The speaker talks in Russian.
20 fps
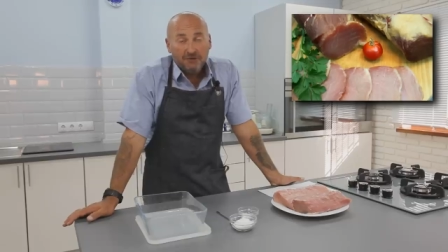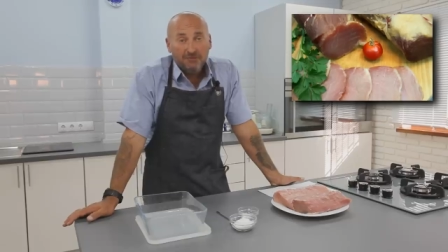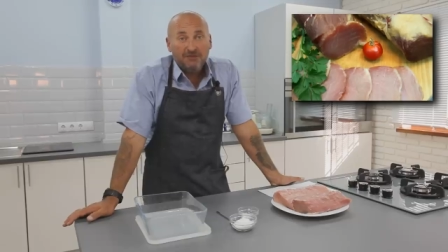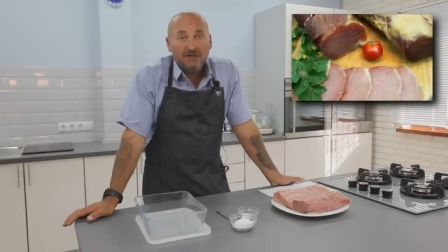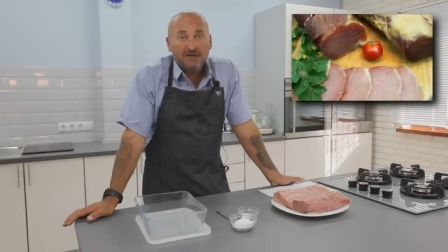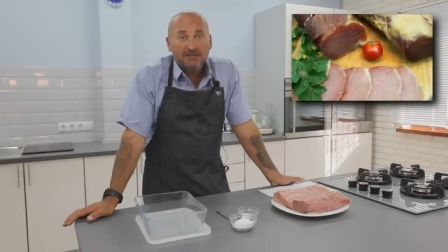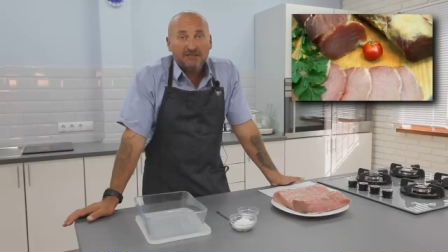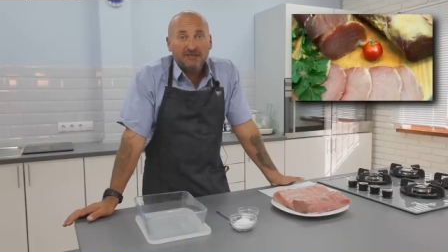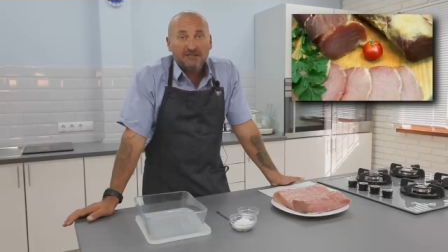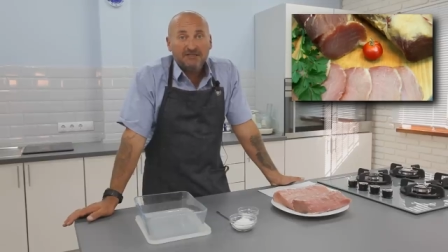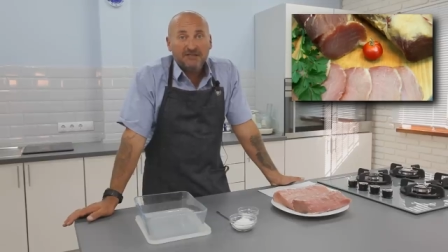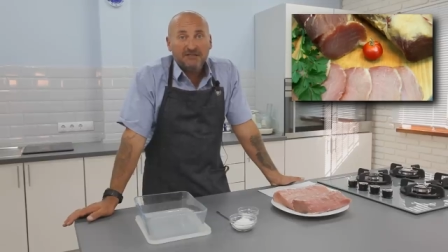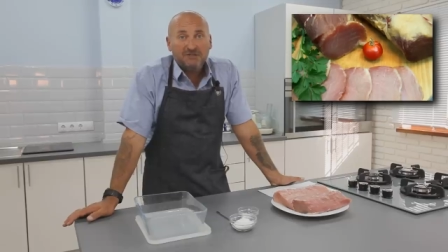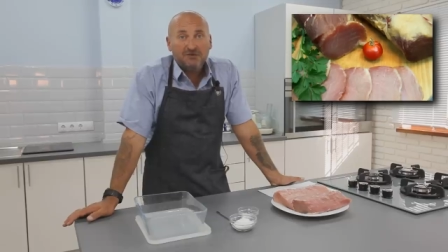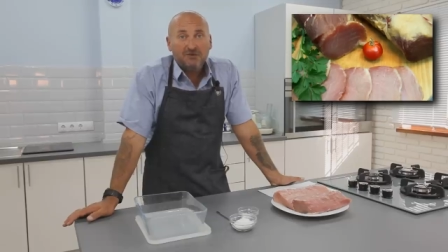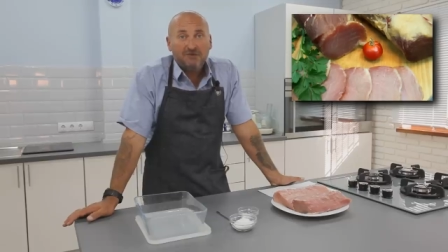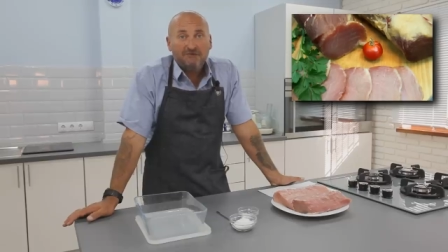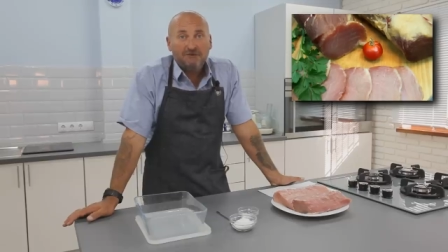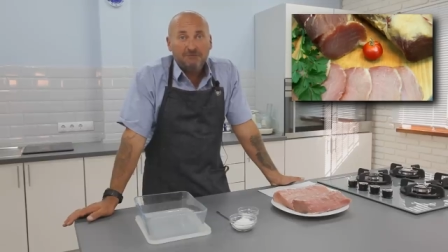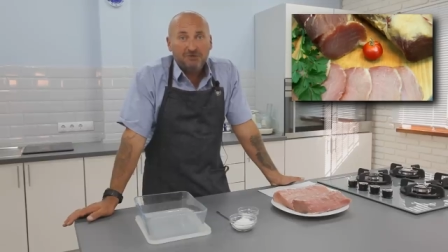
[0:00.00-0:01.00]
Ну, надо сказать,
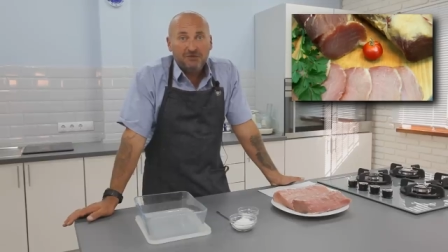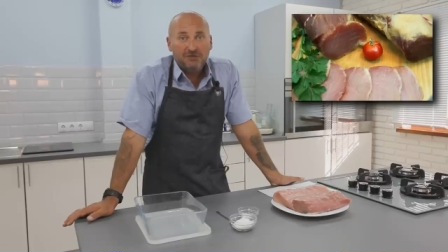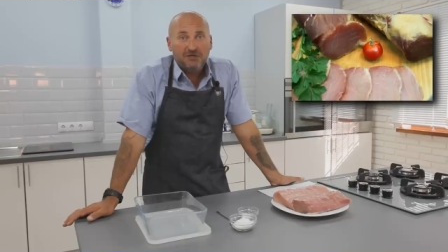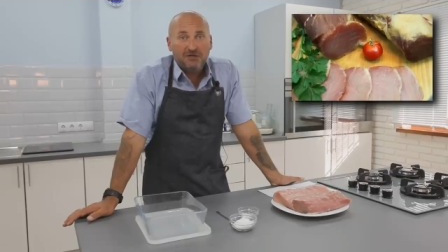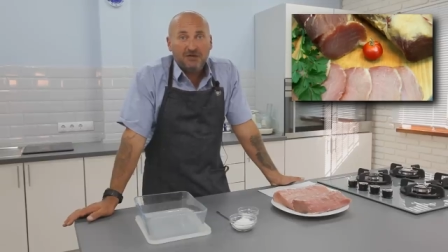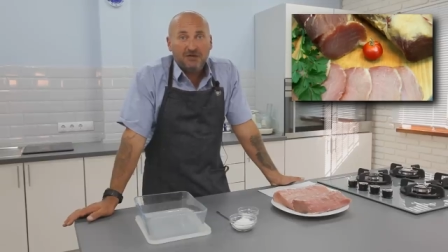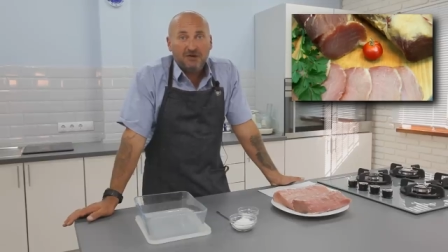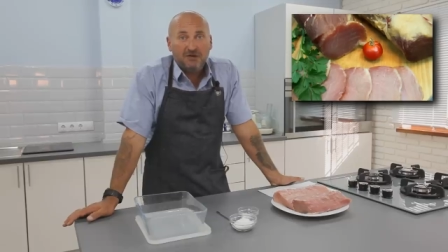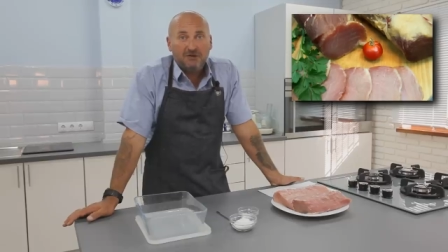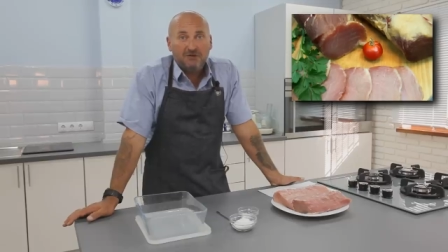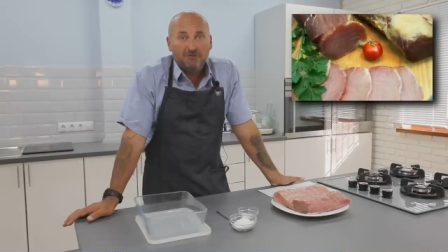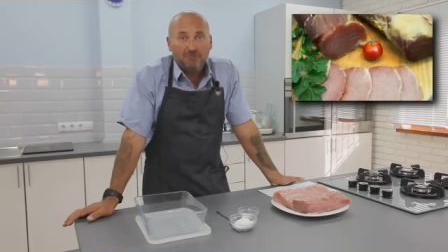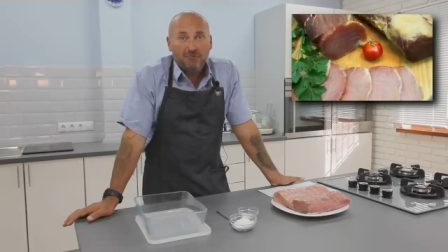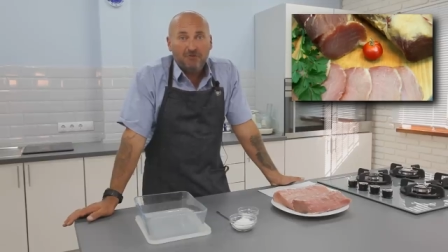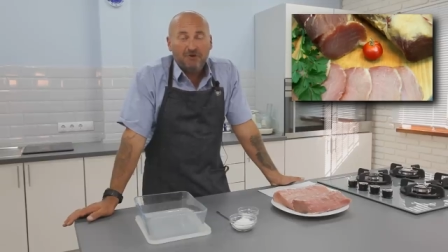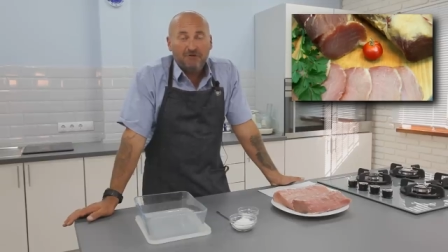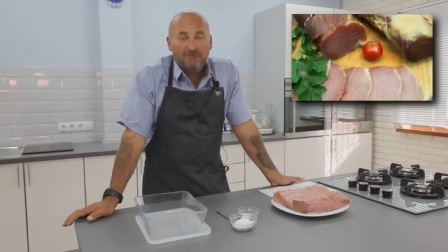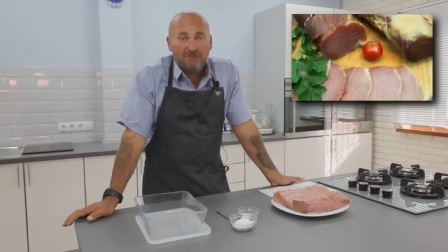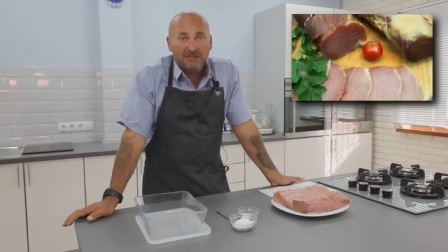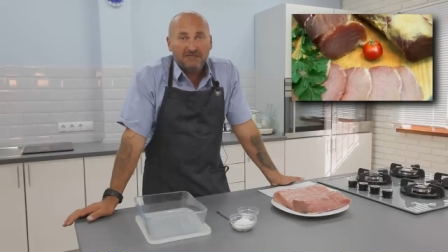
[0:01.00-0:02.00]
что вообще э,
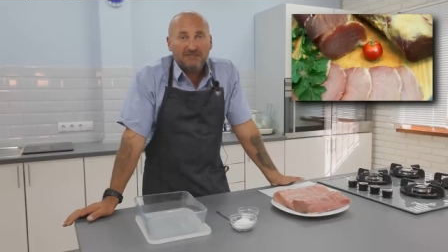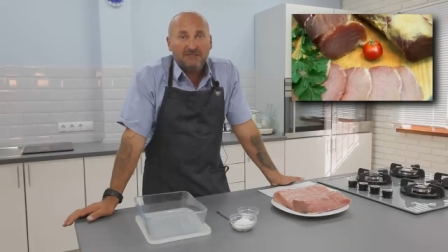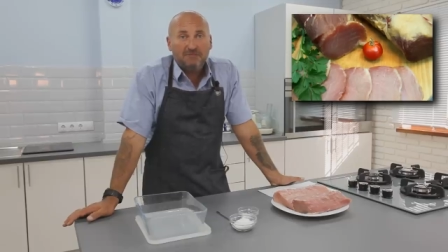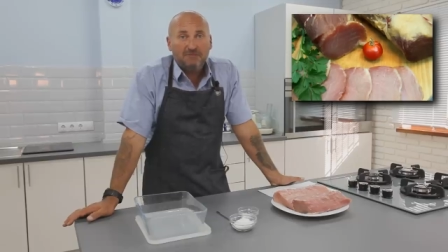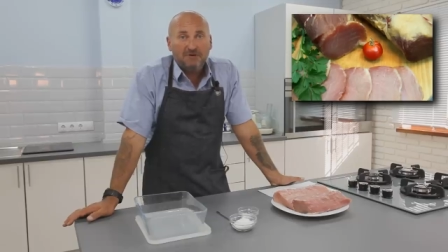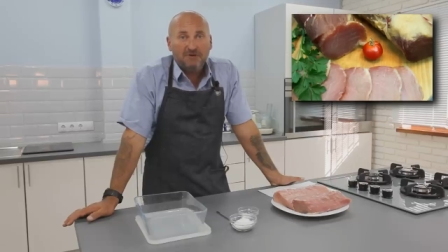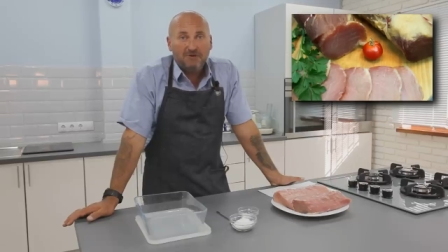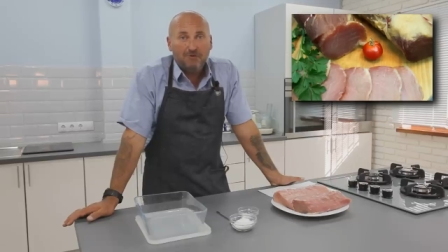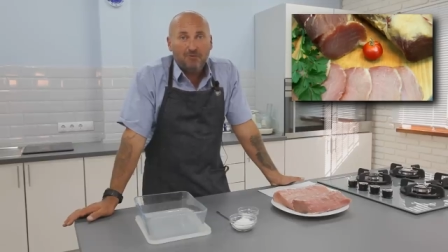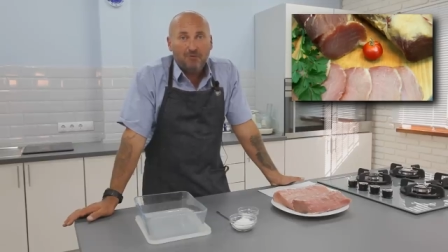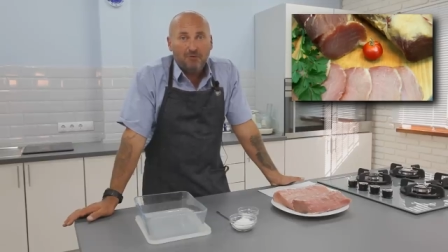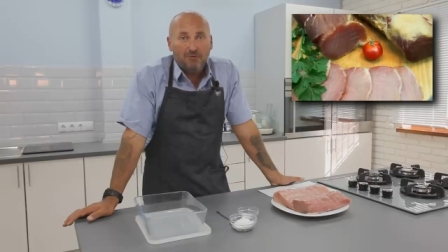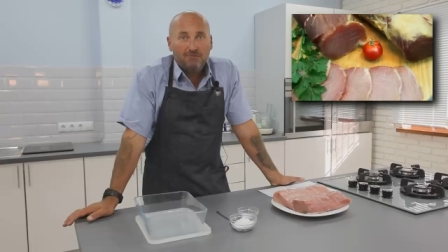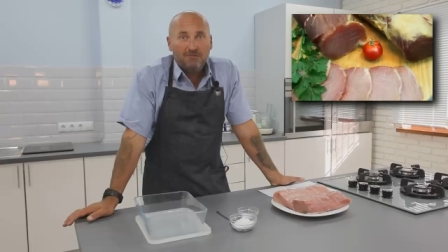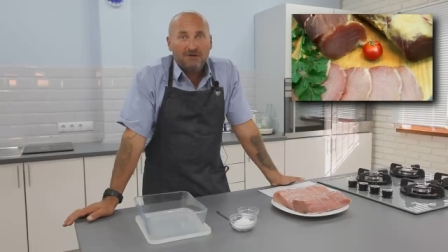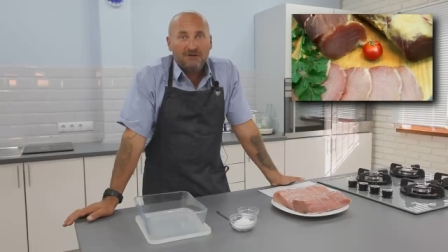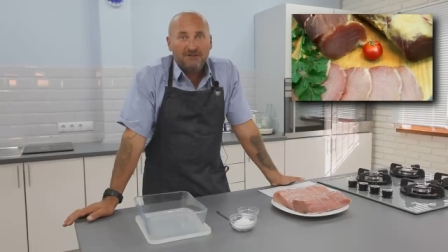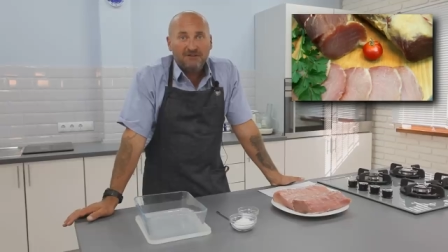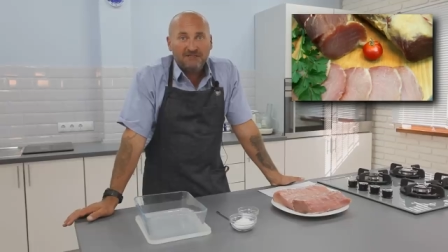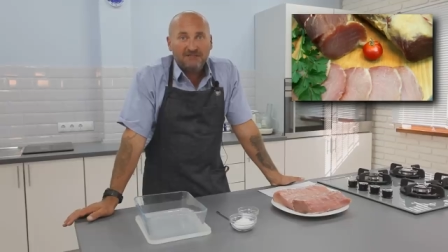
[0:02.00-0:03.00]
любое мясо
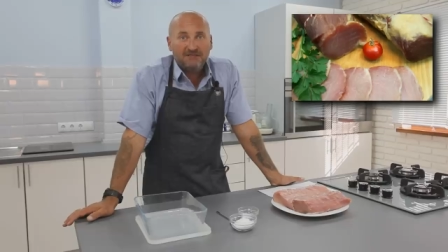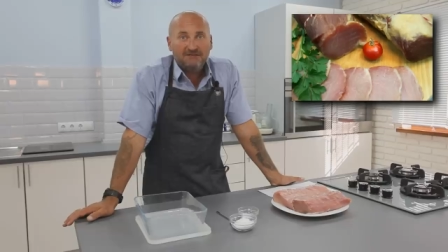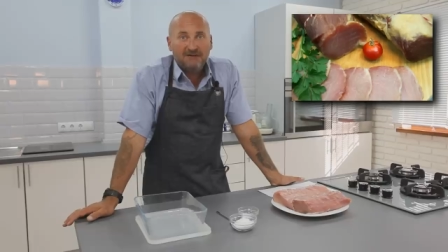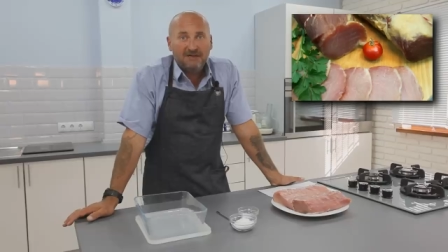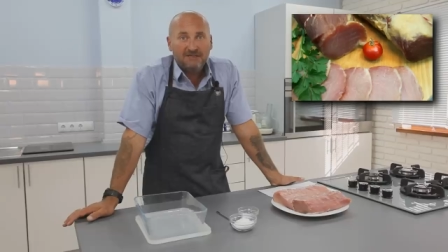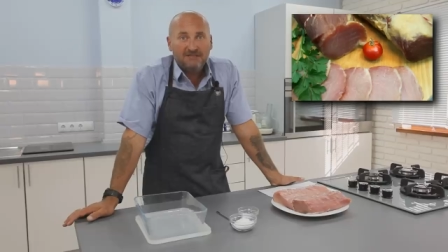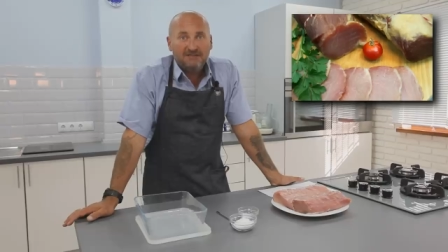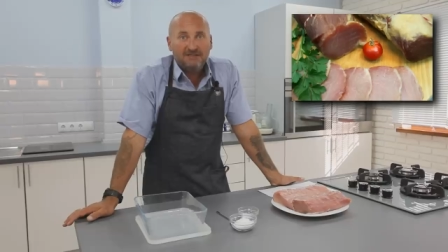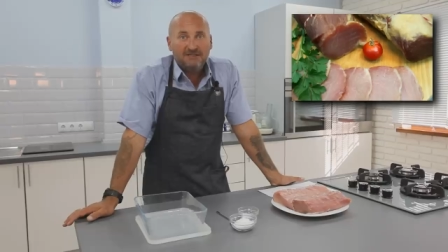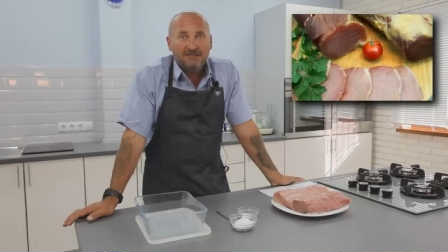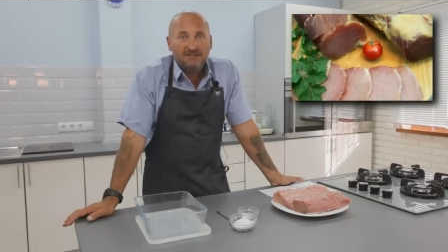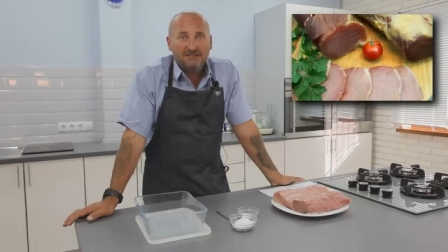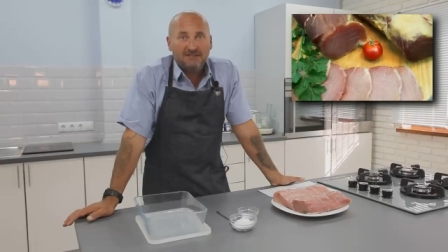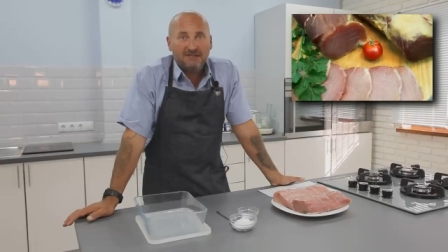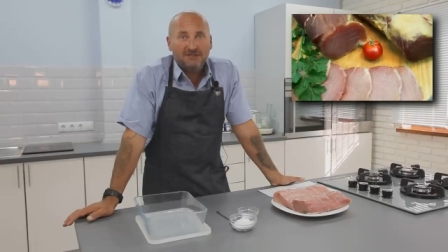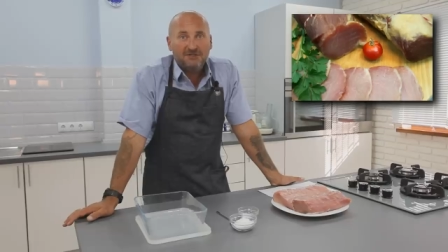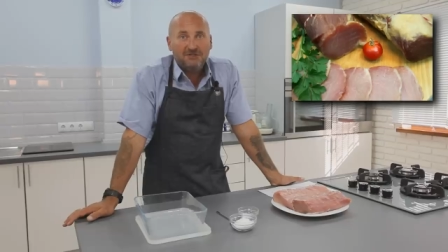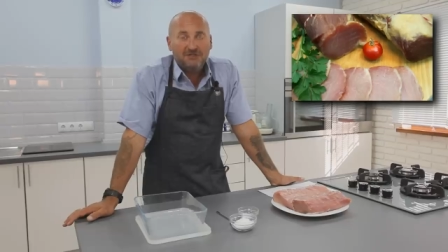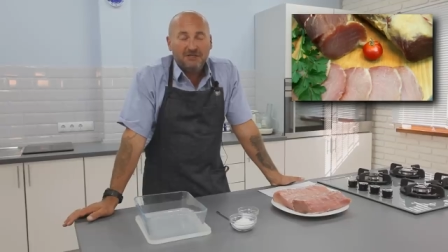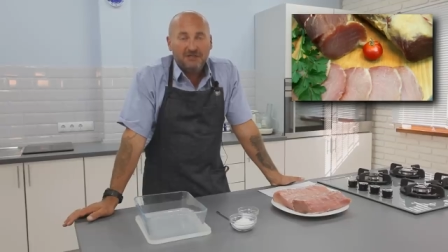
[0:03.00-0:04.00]
балыком э, называть
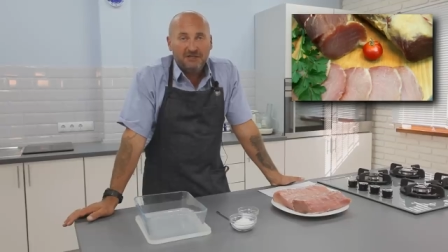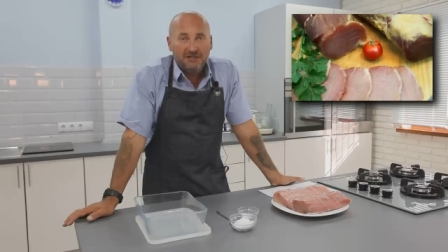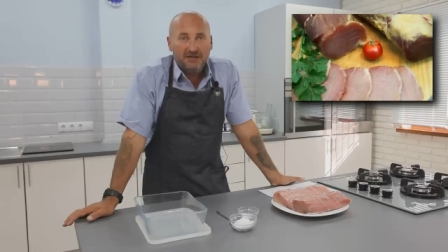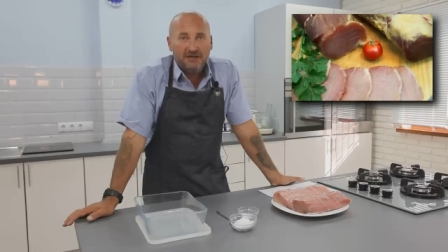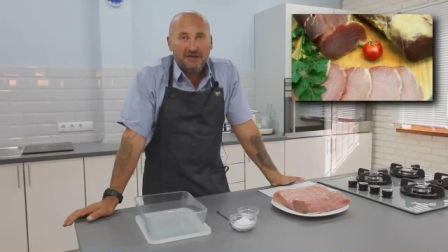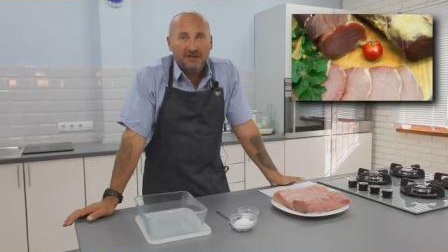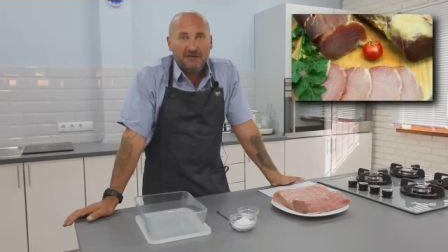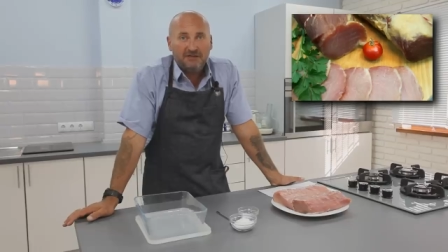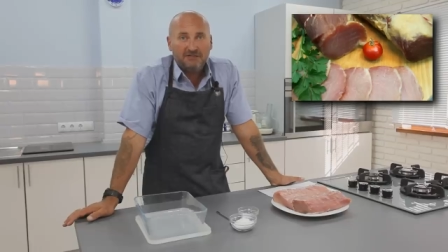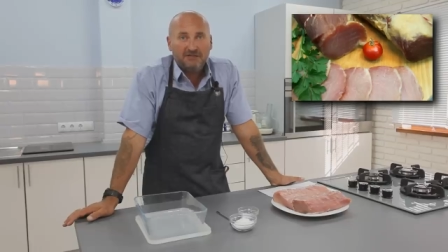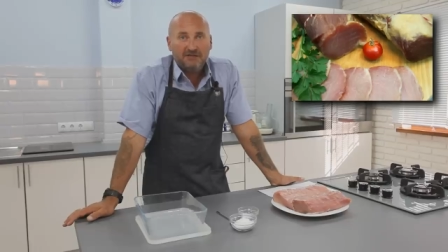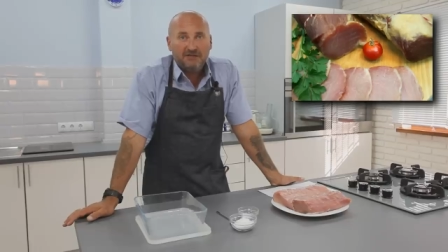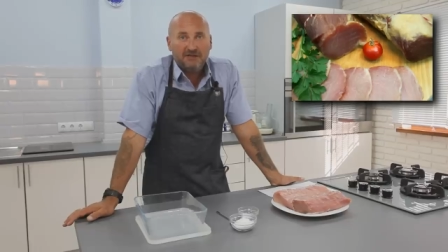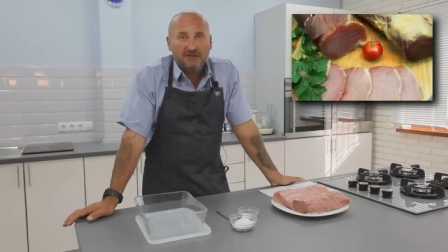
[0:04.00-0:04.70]
достаточно некорректно.